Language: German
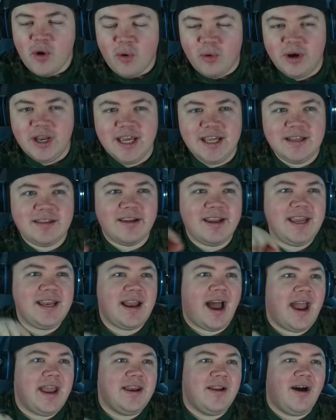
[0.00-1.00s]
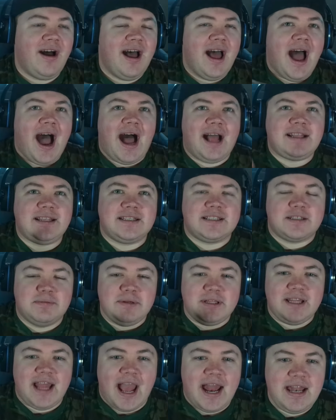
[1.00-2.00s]
und hinter ihm einer hat es
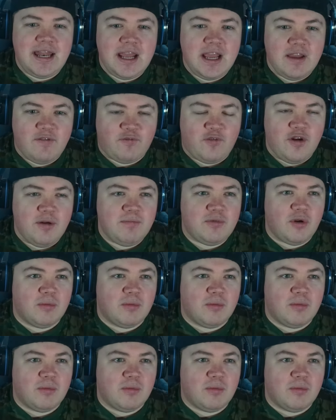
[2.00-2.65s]
mit dem Handy gefilmt,